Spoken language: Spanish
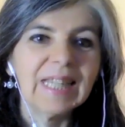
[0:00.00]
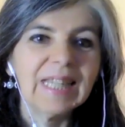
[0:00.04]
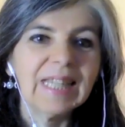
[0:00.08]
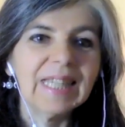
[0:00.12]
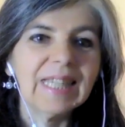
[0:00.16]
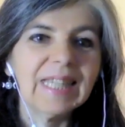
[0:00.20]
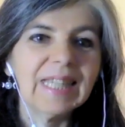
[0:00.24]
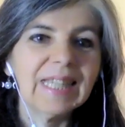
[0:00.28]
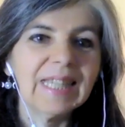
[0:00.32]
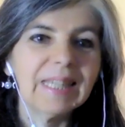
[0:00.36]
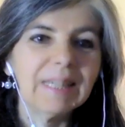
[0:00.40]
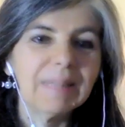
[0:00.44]

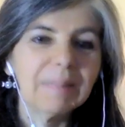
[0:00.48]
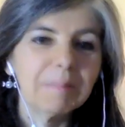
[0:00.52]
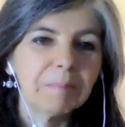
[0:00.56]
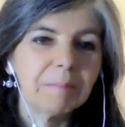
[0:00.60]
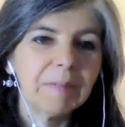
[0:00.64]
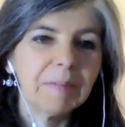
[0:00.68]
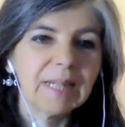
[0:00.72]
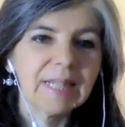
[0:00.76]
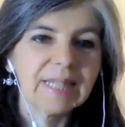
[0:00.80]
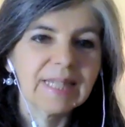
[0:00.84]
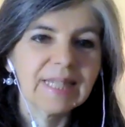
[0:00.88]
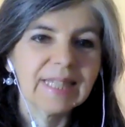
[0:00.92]
y
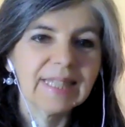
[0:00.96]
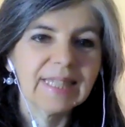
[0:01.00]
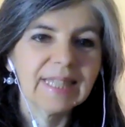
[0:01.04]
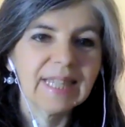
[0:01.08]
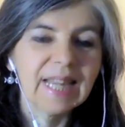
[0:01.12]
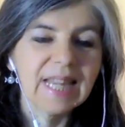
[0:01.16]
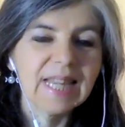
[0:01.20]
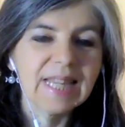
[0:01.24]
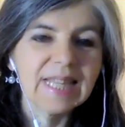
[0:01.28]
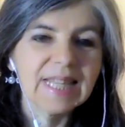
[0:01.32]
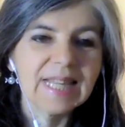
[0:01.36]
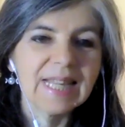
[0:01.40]
más
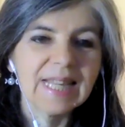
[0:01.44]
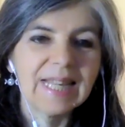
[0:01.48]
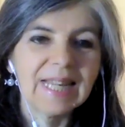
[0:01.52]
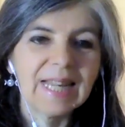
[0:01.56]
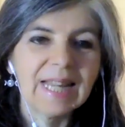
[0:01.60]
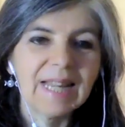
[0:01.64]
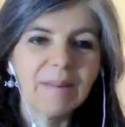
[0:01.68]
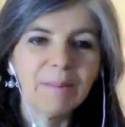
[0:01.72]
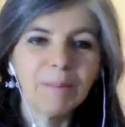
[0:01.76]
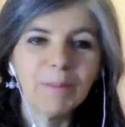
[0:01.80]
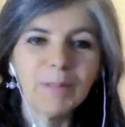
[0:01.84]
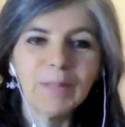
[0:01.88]
atrás
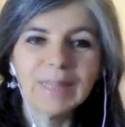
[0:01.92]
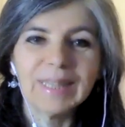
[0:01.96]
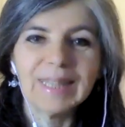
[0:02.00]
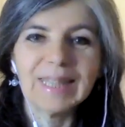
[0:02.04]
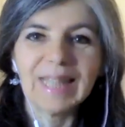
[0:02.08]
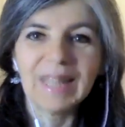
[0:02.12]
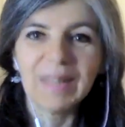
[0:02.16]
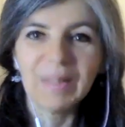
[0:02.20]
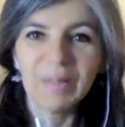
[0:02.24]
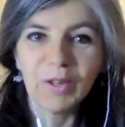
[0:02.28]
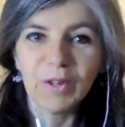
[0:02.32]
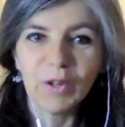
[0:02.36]
el árbol
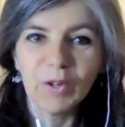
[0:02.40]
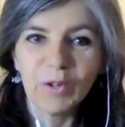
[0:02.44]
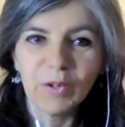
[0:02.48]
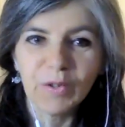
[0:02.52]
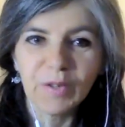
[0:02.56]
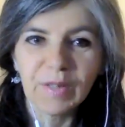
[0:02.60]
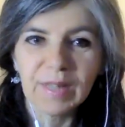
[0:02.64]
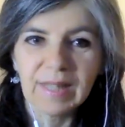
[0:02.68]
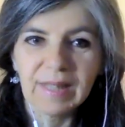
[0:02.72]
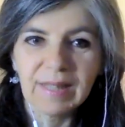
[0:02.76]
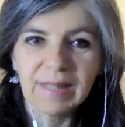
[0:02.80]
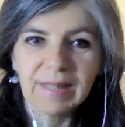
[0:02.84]
de las
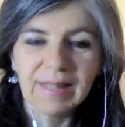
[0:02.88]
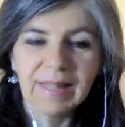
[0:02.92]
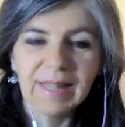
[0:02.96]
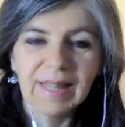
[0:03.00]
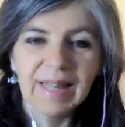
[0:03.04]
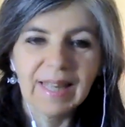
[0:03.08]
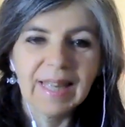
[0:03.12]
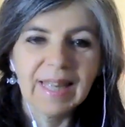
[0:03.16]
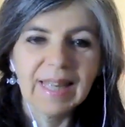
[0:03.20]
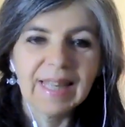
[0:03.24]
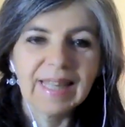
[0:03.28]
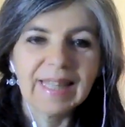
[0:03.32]
diosas,
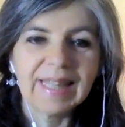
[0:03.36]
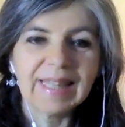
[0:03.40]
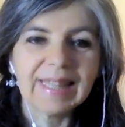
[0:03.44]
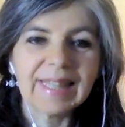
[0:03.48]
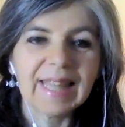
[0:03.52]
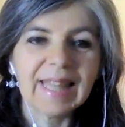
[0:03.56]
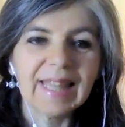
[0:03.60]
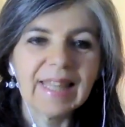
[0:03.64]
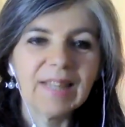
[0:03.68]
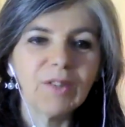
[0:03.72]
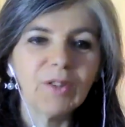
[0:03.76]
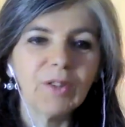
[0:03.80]
que
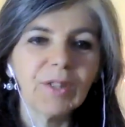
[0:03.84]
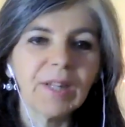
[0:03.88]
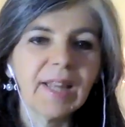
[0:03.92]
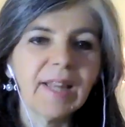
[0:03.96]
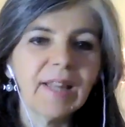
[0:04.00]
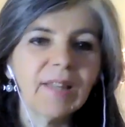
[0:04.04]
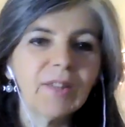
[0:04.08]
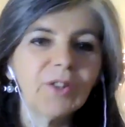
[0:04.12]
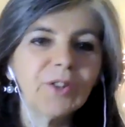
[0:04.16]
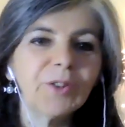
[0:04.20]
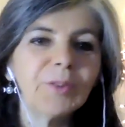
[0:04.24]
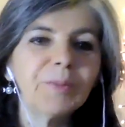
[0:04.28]
está
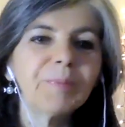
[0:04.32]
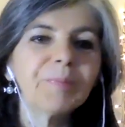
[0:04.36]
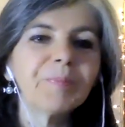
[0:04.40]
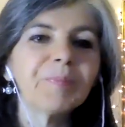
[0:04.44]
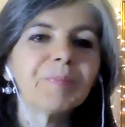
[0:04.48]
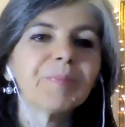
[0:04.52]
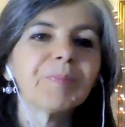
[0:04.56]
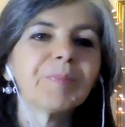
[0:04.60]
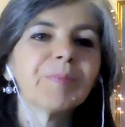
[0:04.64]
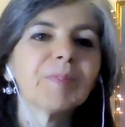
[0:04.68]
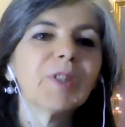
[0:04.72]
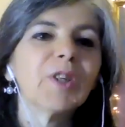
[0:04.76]
decorado
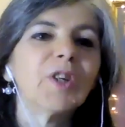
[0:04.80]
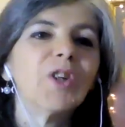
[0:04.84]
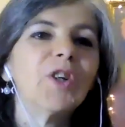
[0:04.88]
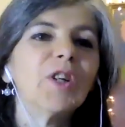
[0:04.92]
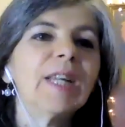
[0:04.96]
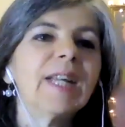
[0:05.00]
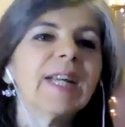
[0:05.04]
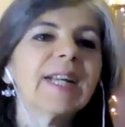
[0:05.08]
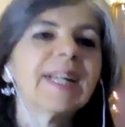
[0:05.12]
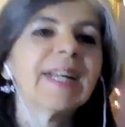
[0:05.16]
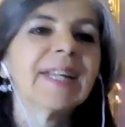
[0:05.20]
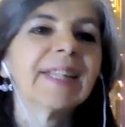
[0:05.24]

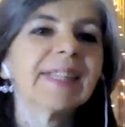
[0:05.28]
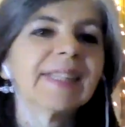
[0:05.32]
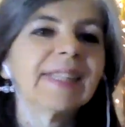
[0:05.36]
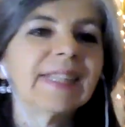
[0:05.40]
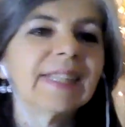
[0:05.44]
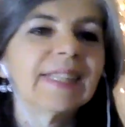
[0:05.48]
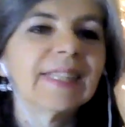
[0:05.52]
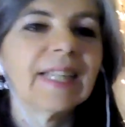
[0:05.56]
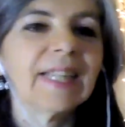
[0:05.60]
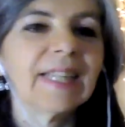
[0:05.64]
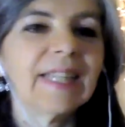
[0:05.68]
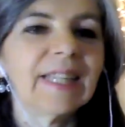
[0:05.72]
con las
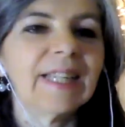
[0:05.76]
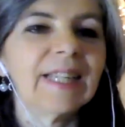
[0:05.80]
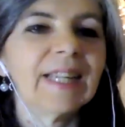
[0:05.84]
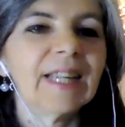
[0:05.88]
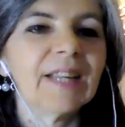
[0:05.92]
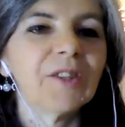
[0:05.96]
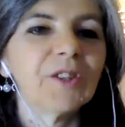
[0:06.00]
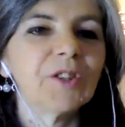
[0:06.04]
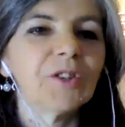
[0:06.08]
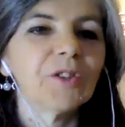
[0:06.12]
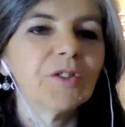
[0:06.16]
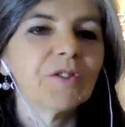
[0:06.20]
cartitas de
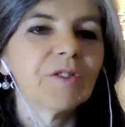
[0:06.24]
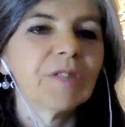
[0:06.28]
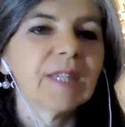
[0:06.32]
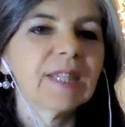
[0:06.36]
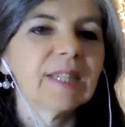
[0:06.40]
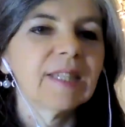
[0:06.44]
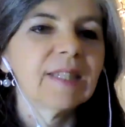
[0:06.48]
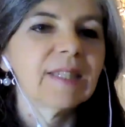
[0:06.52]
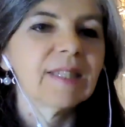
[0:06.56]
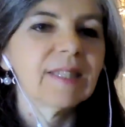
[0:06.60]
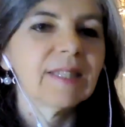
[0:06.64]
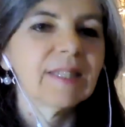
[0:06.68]
las
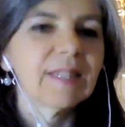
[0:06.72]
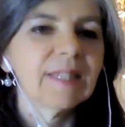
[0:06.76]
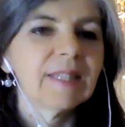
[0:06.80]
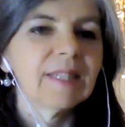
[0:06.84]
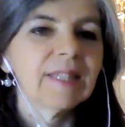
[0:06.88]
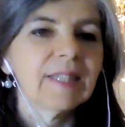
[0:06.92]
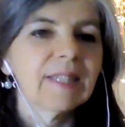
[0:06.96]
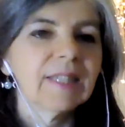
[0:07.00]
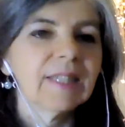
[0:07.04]
diosas